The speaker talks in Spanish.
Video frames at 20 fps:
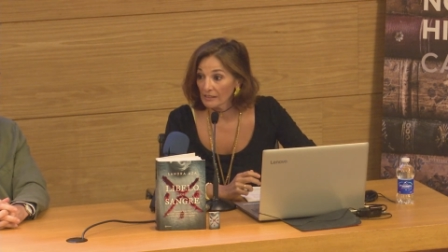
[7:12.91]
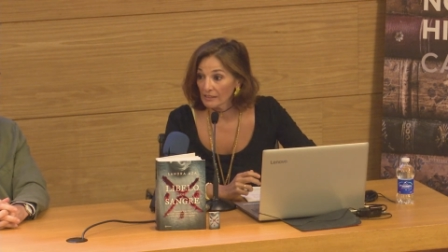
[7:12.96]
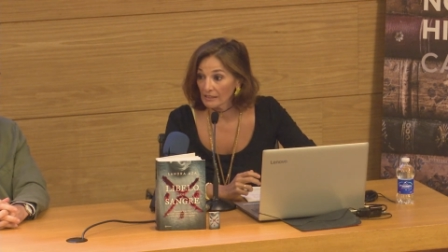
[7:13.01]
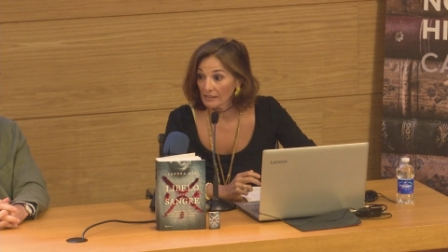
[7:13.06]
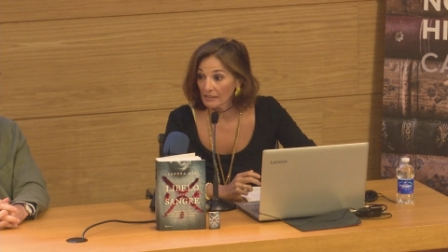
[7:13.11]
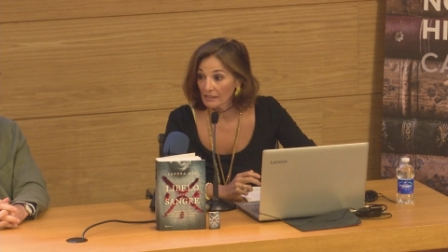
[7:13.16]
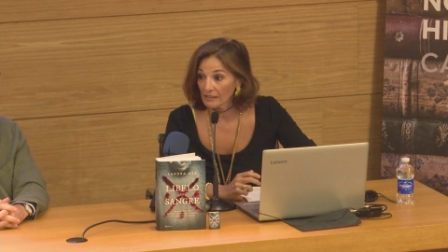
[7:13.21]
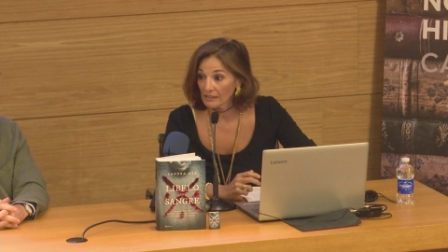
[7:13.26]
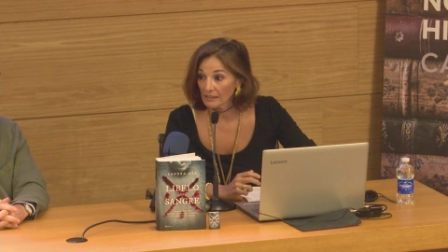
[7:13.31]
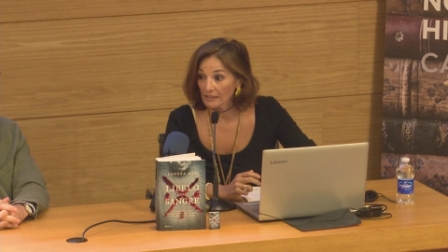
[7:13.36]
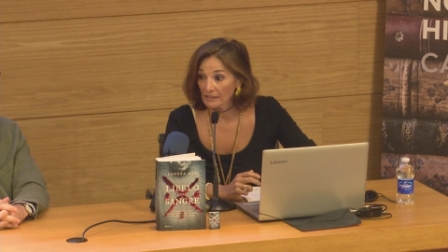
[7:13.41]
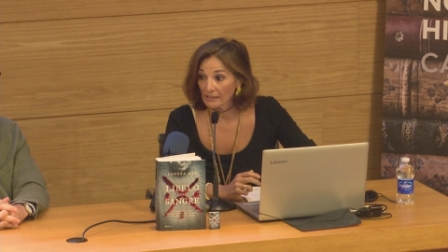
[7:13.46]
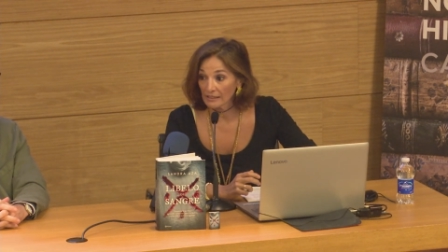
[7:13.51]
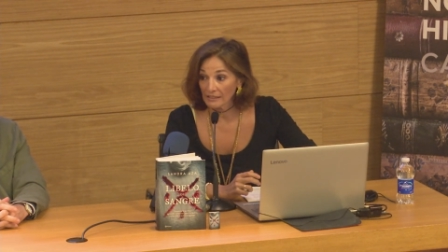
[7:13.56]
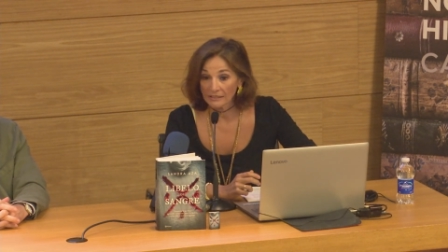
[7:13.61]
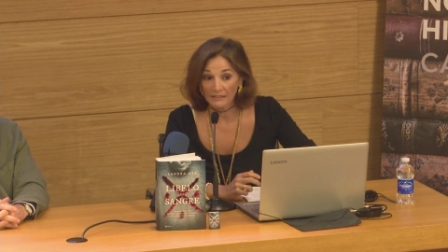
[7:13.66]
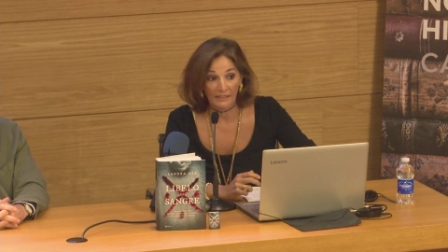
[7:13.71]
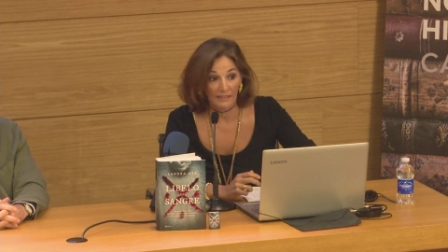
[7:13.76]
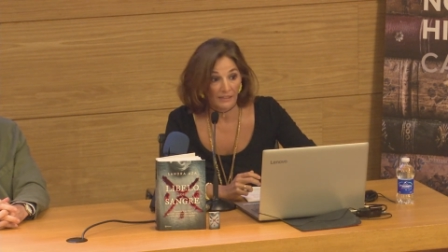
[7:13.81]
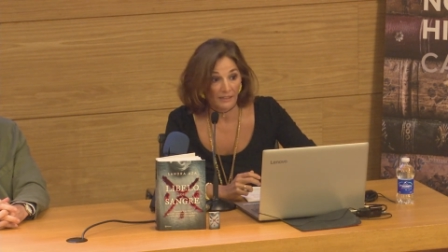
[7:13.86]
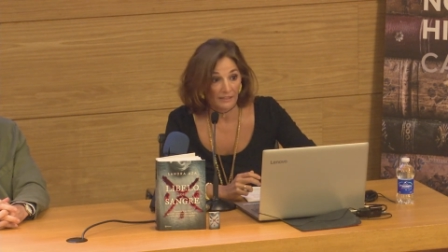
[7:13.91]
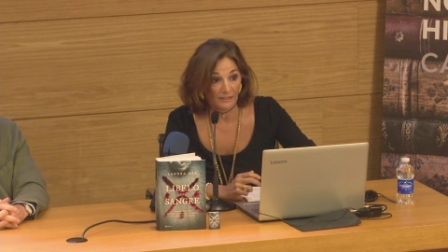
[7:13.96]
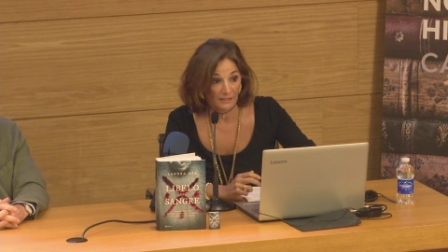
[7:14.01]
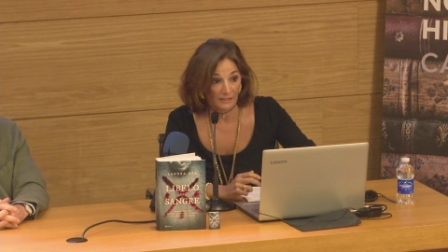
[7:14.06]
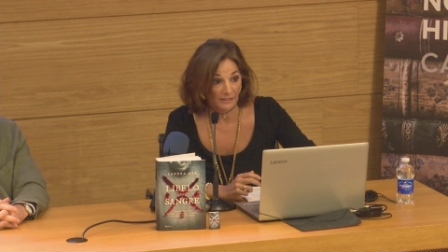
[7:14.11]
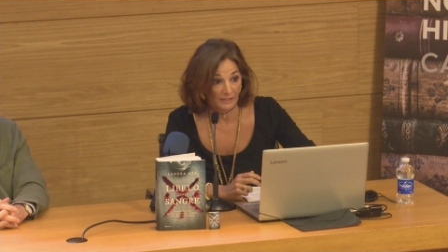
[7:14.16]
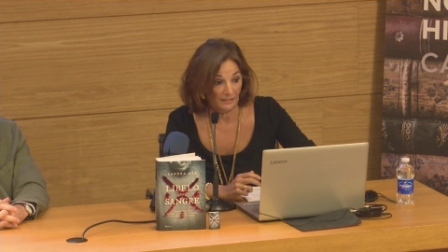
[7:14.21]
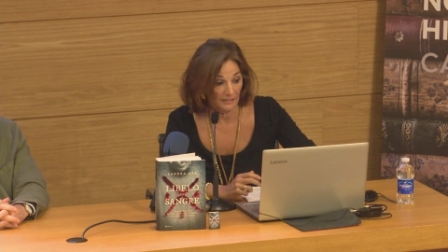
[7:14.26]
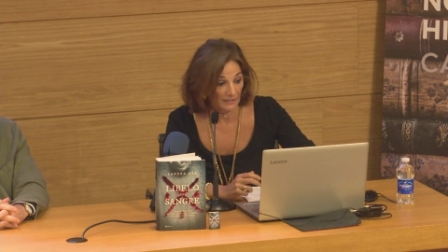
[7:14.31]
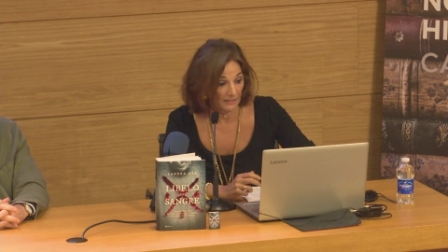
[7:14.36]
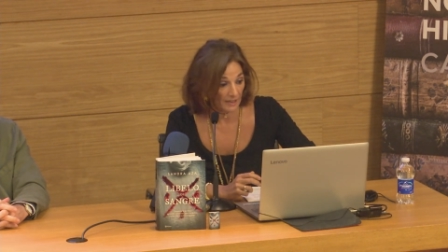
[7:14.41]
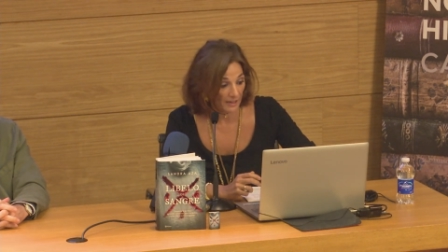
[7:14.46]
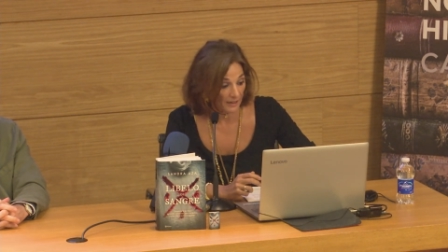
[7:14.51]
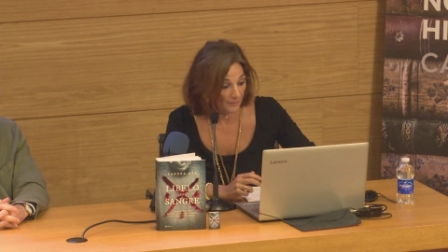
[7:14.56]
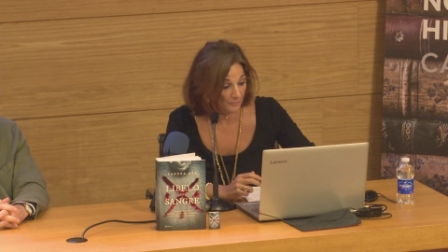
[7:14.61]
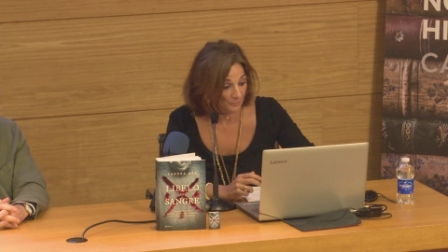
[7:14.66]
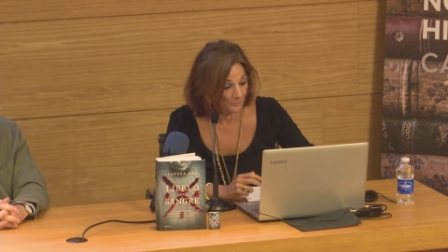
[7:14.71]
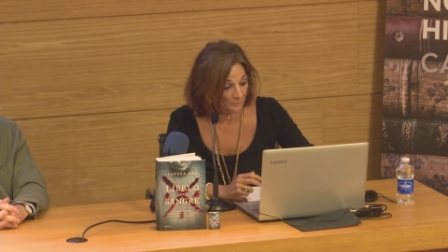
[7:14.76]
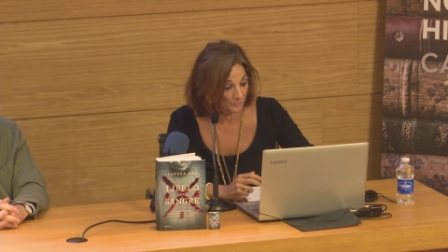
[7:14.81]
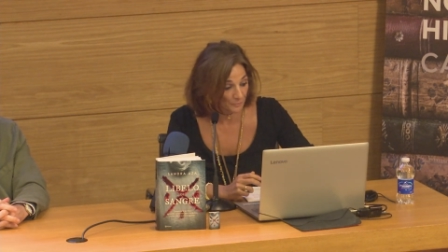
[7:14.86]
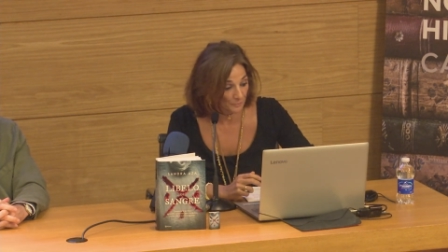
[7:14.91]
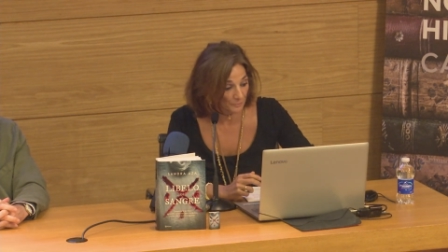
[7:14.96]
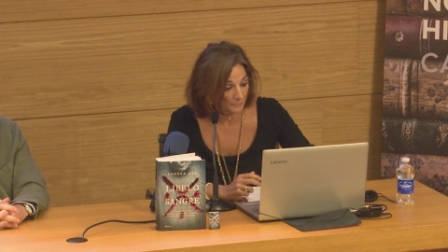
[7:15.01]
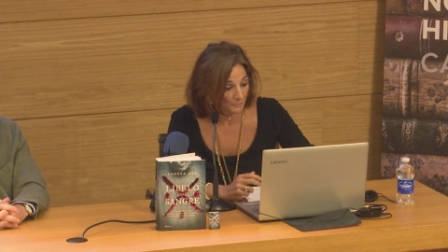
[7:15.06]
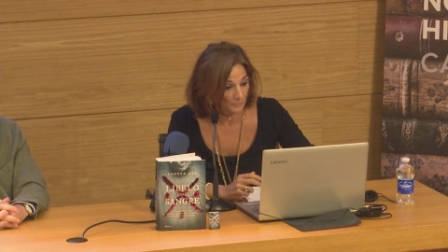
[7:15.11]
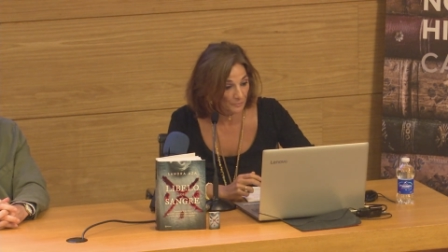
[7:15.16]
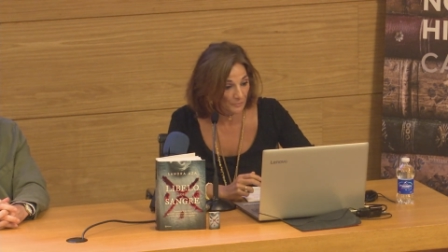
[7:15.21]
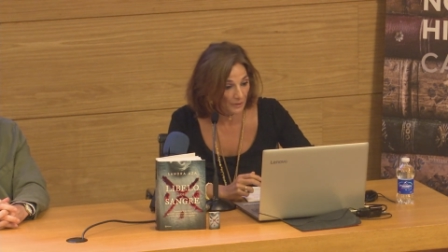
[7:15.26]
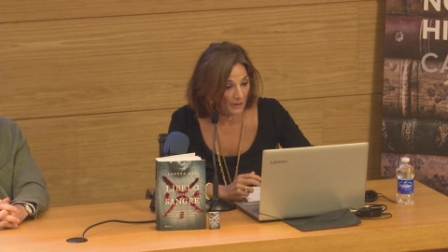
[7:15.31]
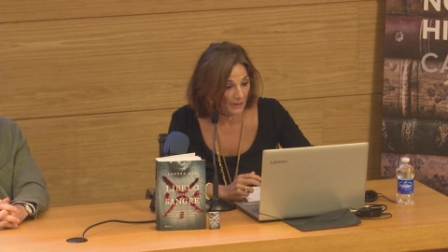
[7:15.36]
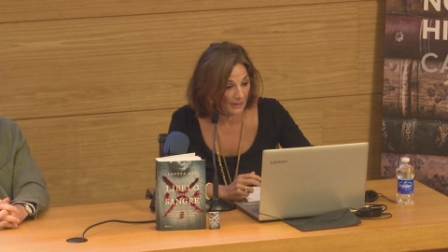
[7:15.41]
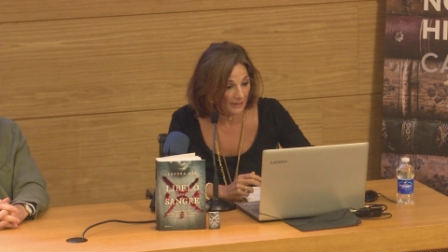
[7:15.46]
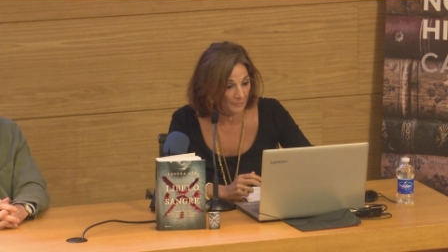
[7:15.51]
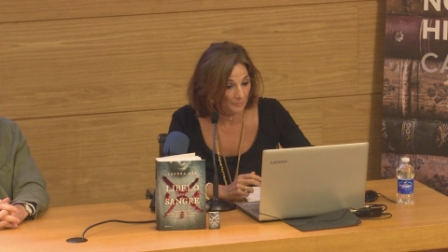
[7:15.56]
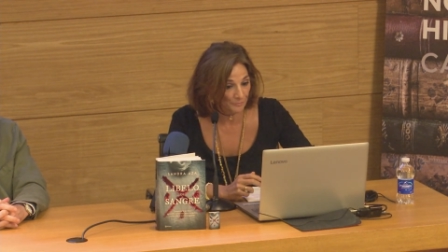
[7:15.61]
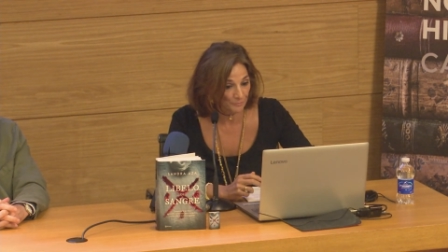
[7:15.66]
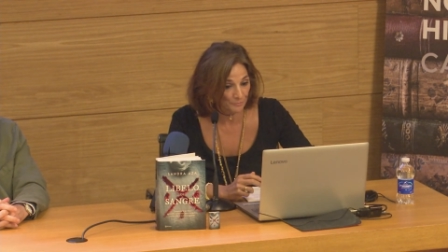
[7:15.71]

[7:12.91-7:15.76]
Eh, es que... vale.